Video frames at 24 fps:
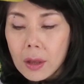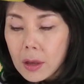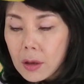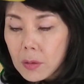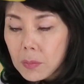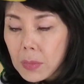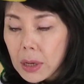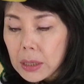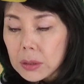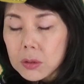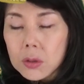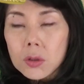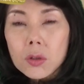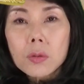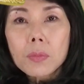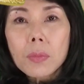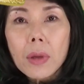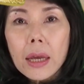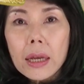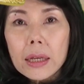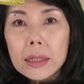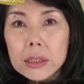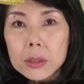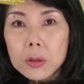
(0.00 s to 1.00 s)
まず
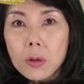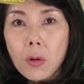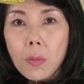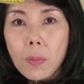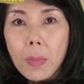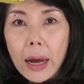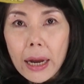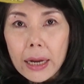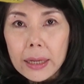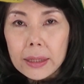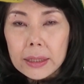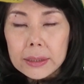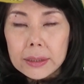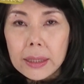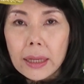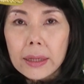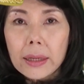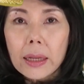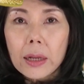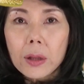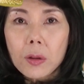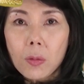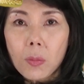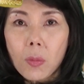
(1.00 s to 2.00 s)
明治の前でした
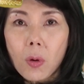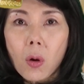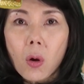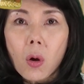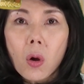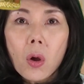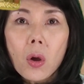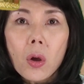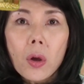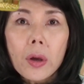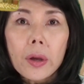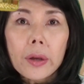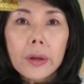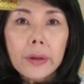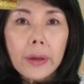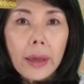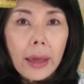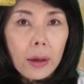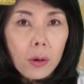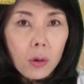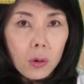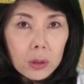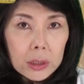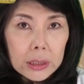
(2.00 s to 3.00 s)
けれども
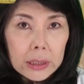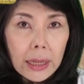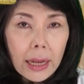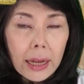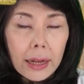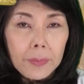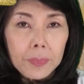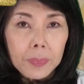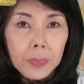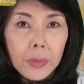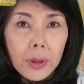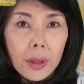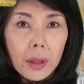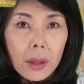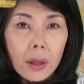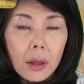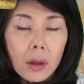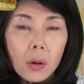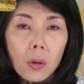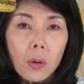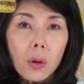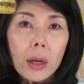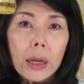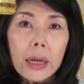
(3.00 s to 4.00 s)
慶応時代
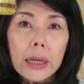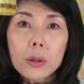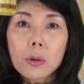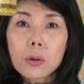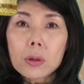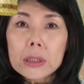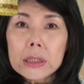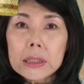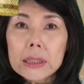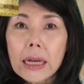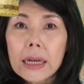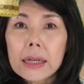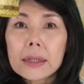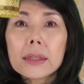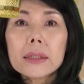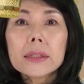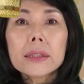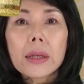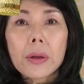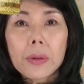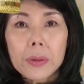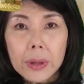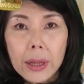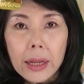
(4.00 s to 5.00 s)
江戸時代で
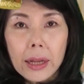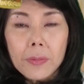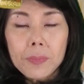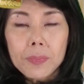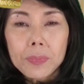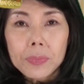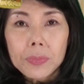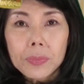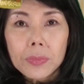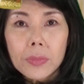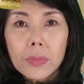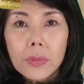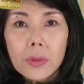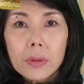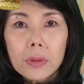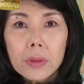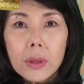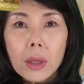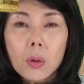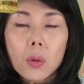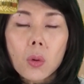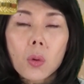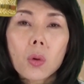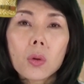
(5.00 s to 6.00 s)
したよね。
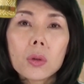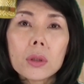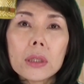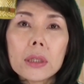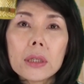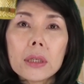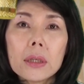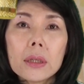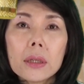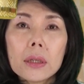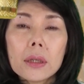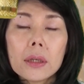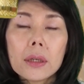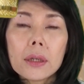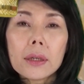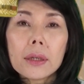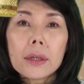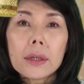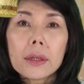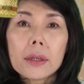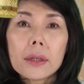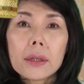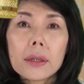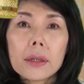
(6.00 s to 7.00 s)
でここに、
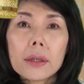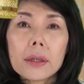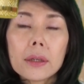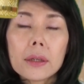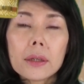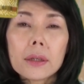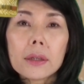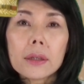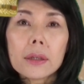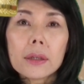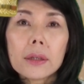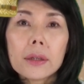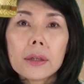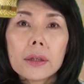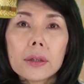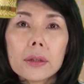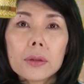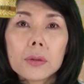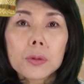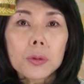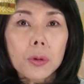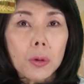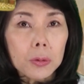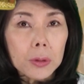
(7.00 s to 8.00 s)

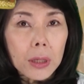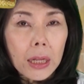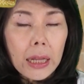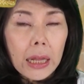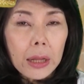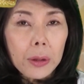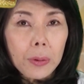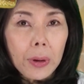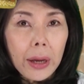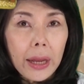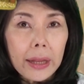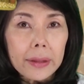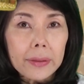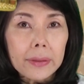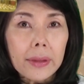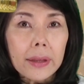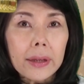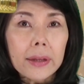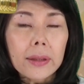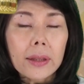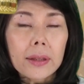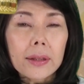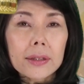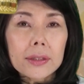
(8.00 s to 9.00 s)
えー、黒船などがやっ
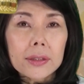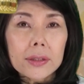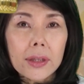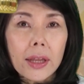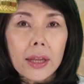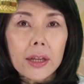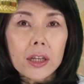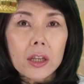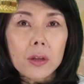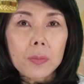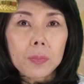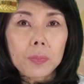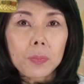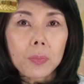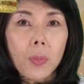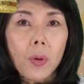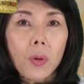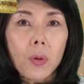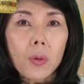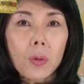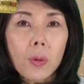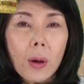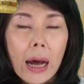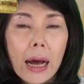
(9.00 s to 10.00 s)
てきてですね日
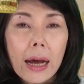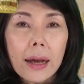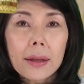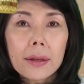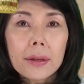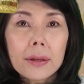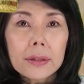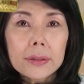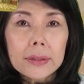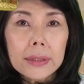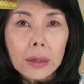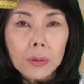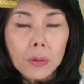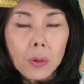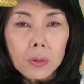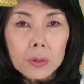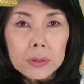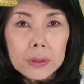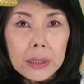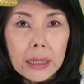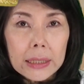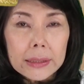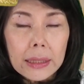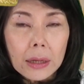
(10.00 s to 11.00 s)
本は鎖国
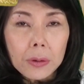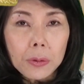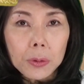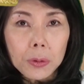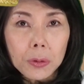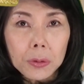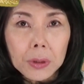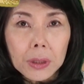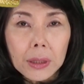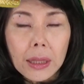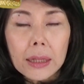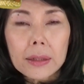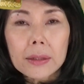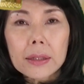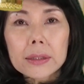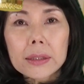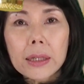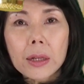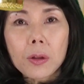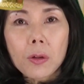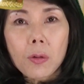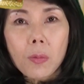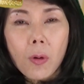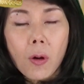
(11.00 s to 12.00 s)
政策をとってたんです
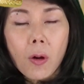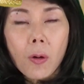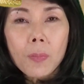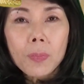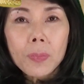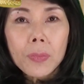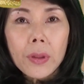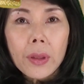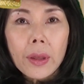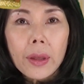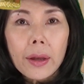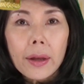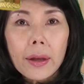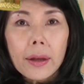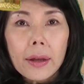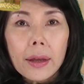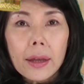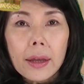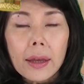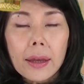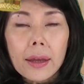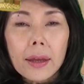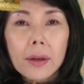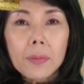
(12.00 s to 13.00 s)
けれども、
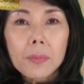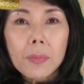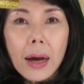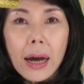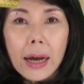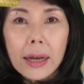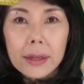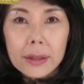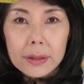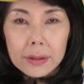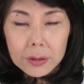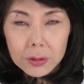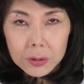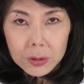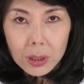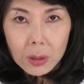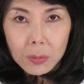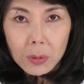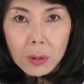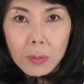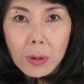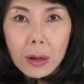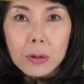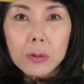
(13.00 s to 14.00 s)
えー、まあ言っ
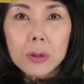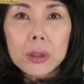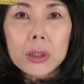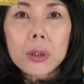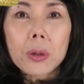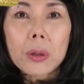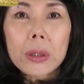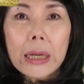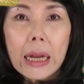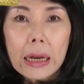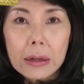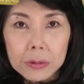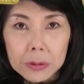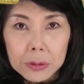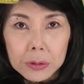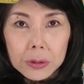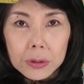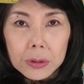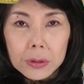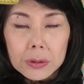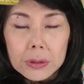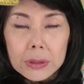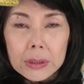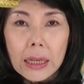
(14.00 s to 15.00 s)
てみれば国を開
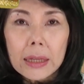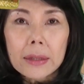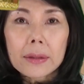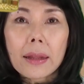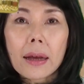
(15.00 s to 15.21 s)
く選